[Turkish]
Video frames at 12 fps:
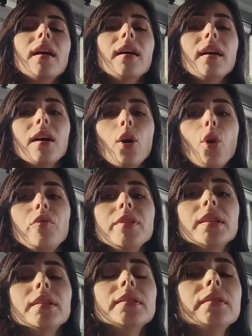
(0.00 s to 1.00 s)
E, o
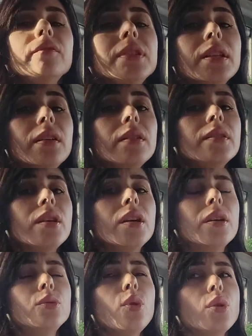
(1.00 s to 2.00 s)
vidanı vida
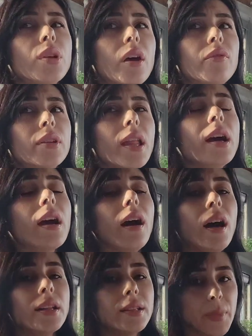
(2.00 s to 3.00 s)
4 e, ay falan
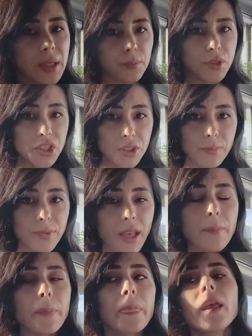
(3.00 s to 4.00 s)
kaldı benim
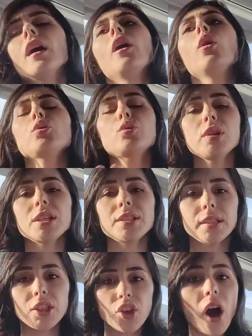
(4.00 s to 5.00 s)
dişimde. O
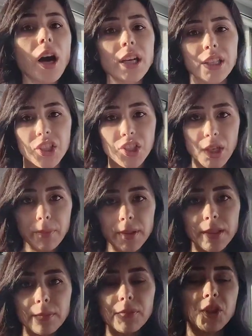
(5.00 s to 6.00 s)
süreçte de hiç ağrı
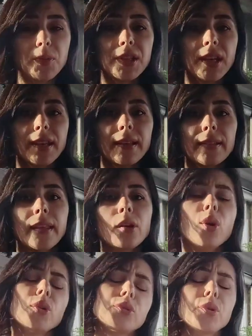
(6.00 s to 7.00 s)
yaşamadım hiçbir şekilde.
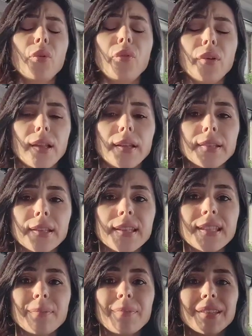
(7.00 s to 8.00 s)
Kontrole falan da
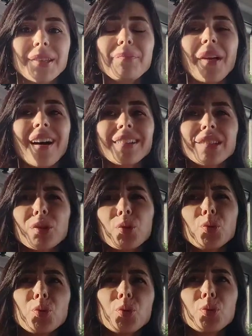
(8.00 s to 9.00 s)
gitmedim. Artık
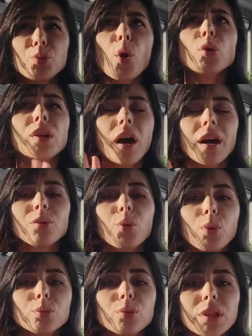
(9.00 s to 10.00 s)
3-4 ay
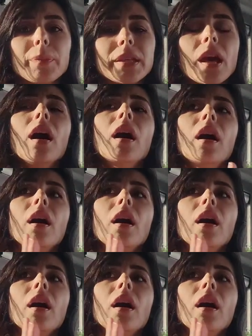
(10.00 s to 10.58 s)
oldu tabii ki.